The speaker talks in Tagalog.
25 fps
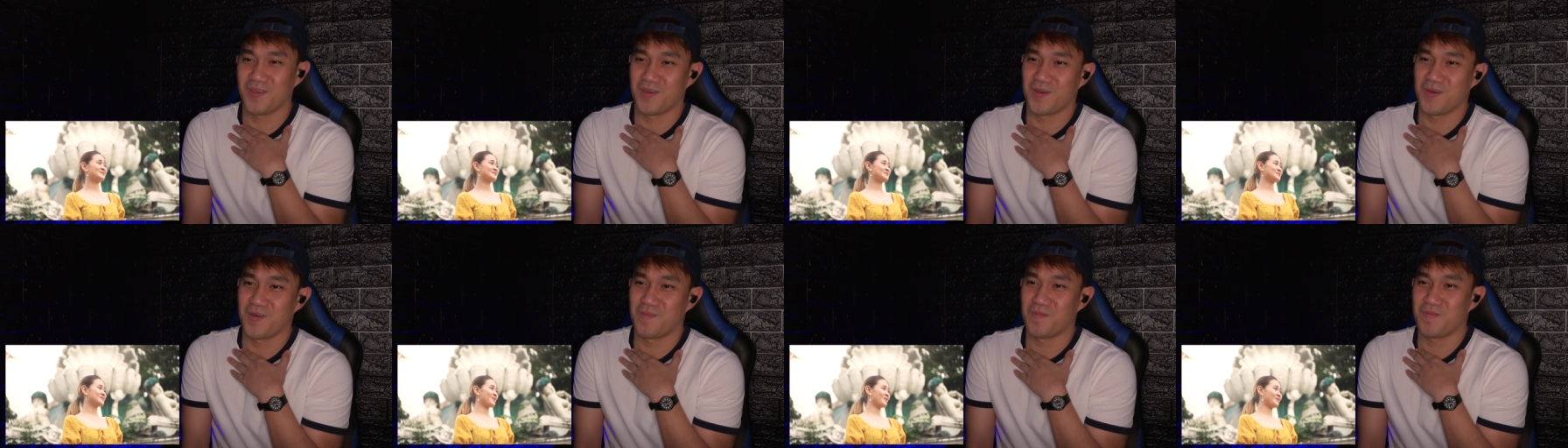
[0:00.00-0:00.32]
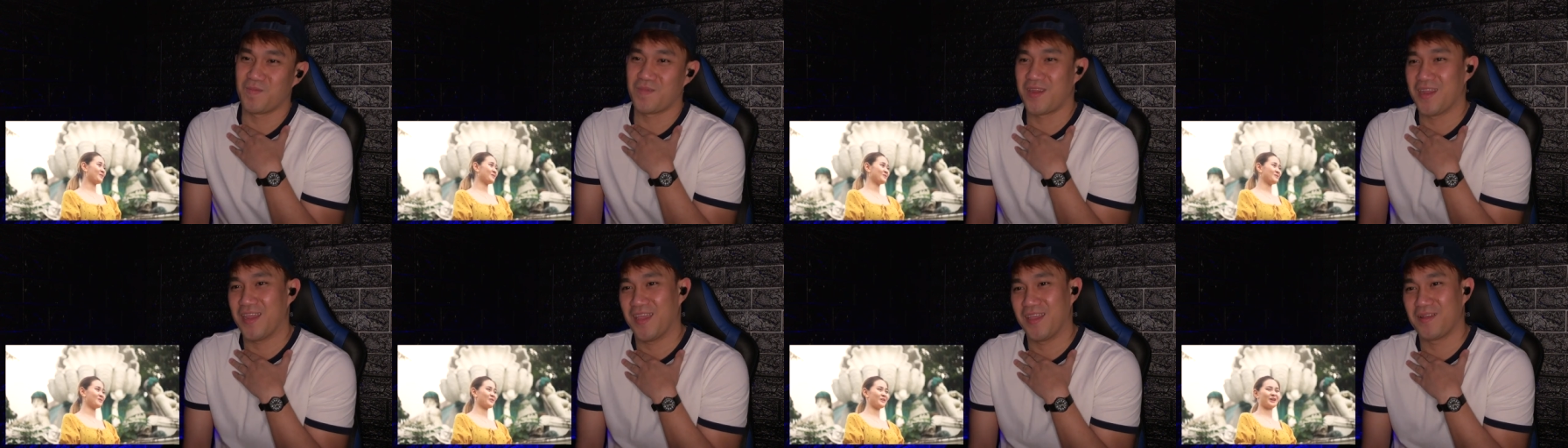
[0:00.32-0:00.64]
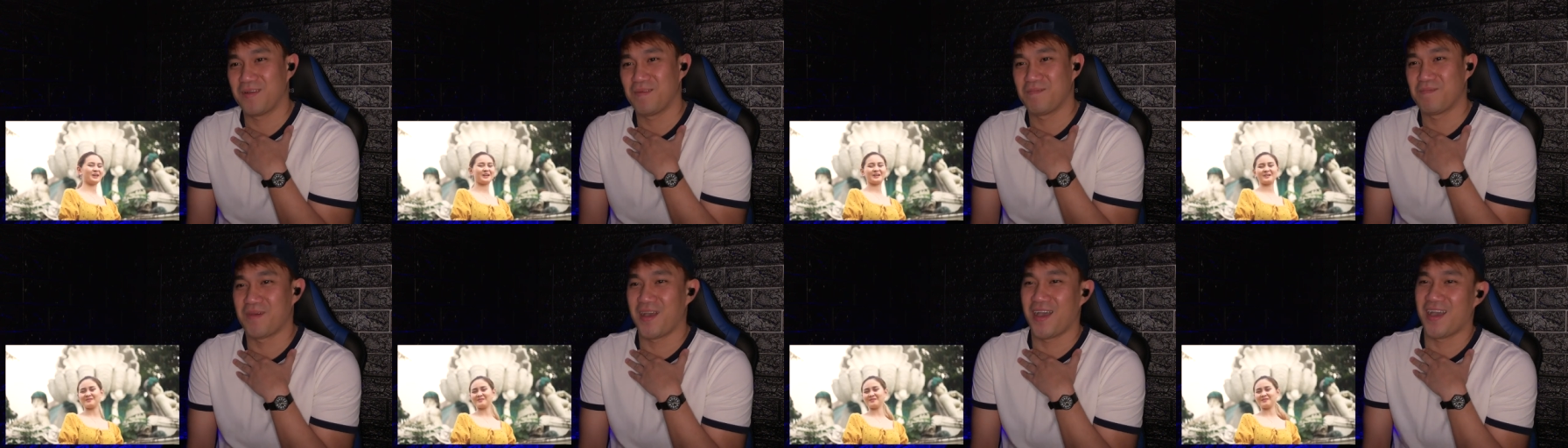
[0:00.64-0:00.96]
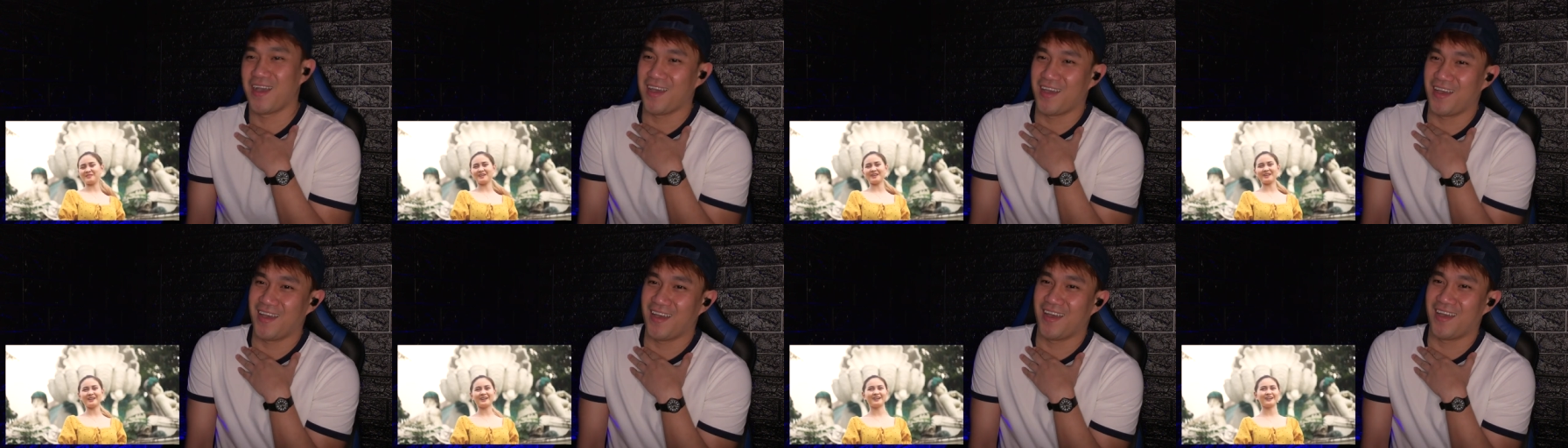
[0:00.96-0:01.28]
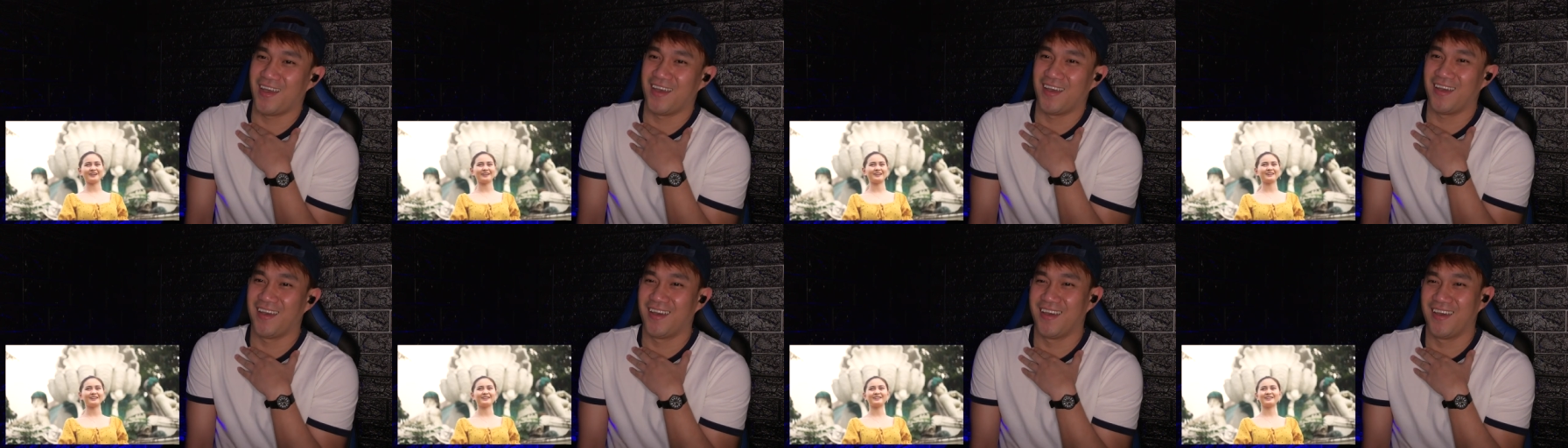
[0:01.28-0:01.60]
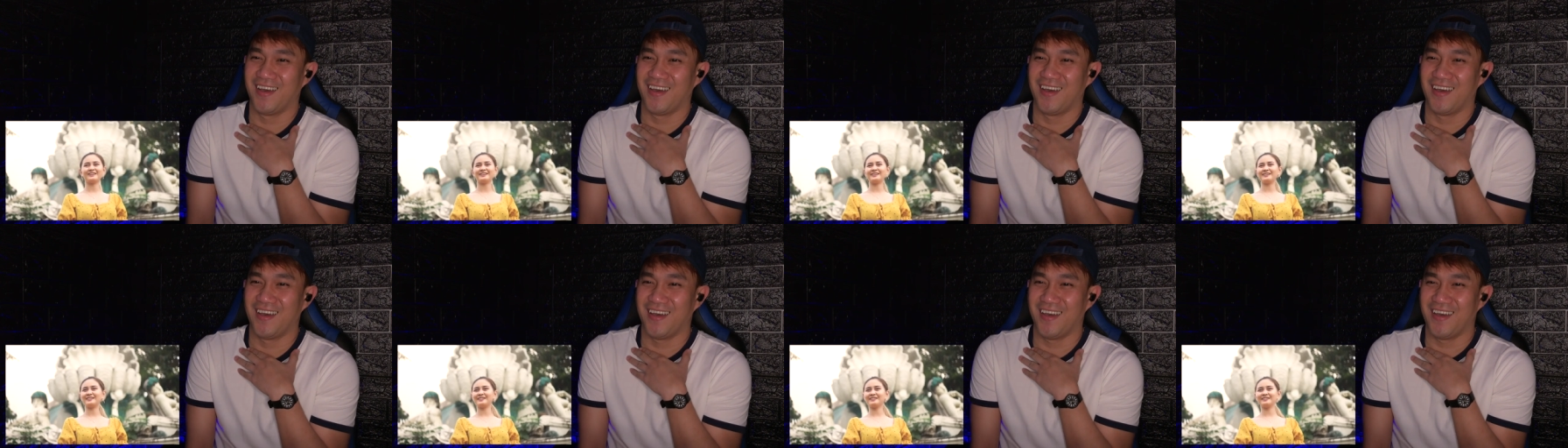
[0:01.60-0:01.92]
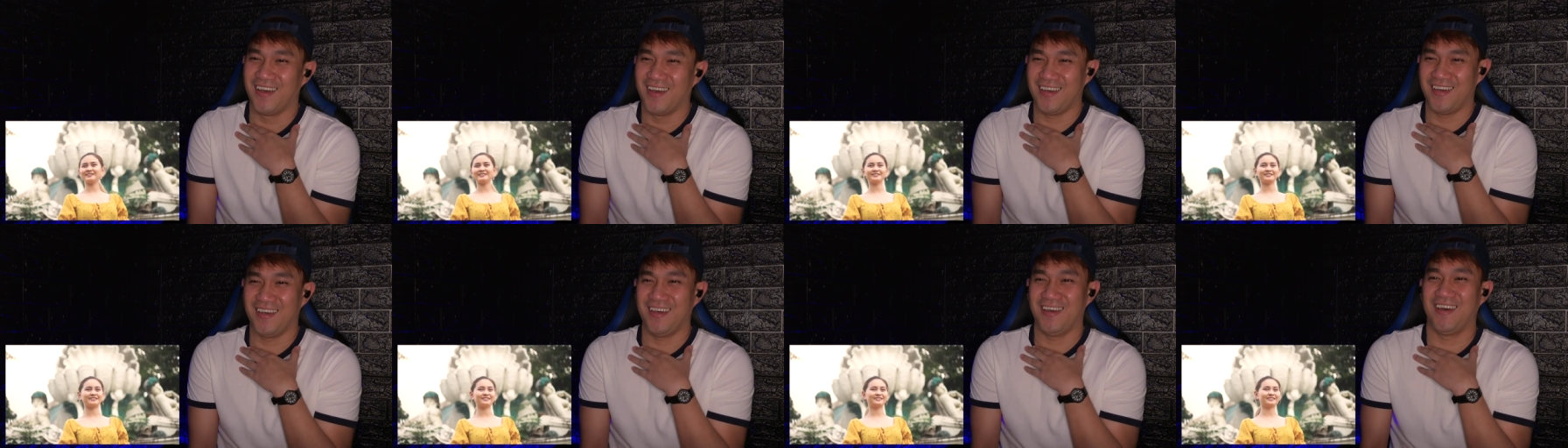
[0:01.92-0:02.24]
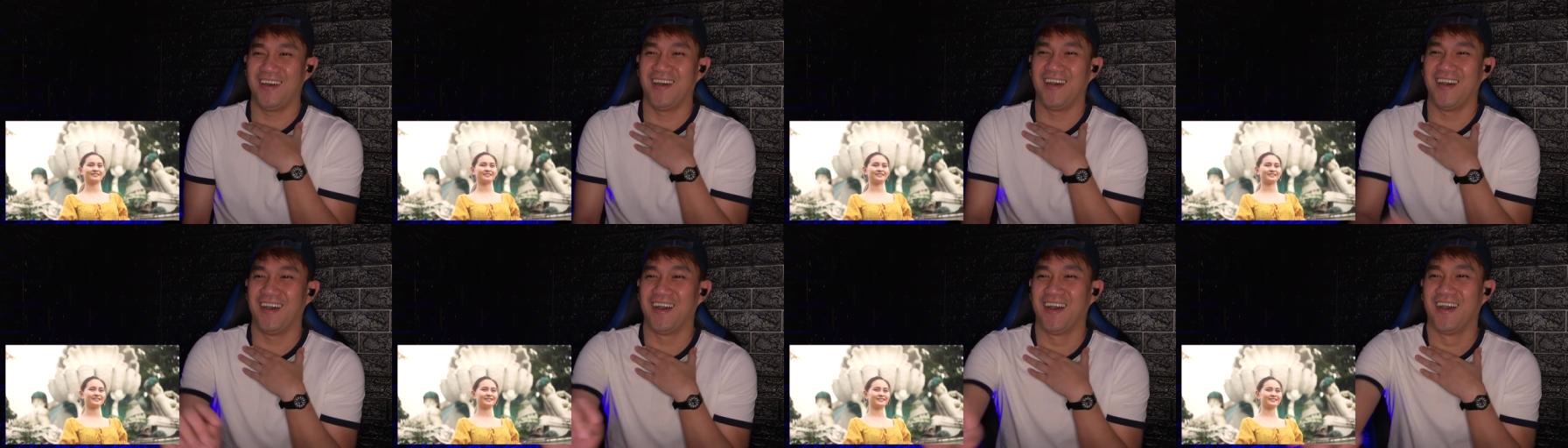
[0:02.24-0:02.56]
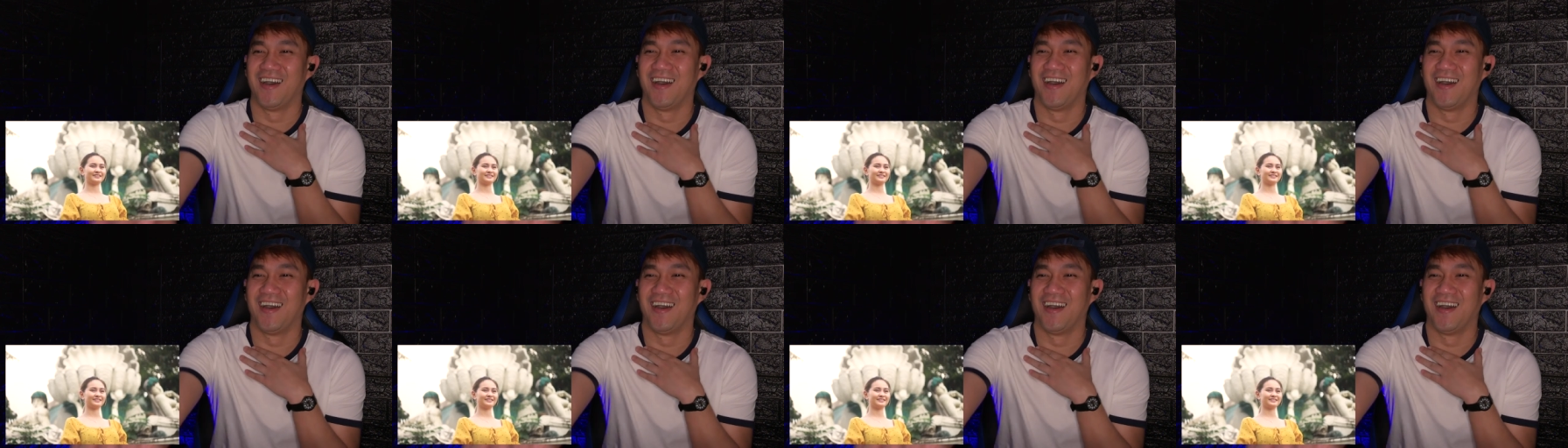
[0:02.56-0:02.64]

don't break my heart.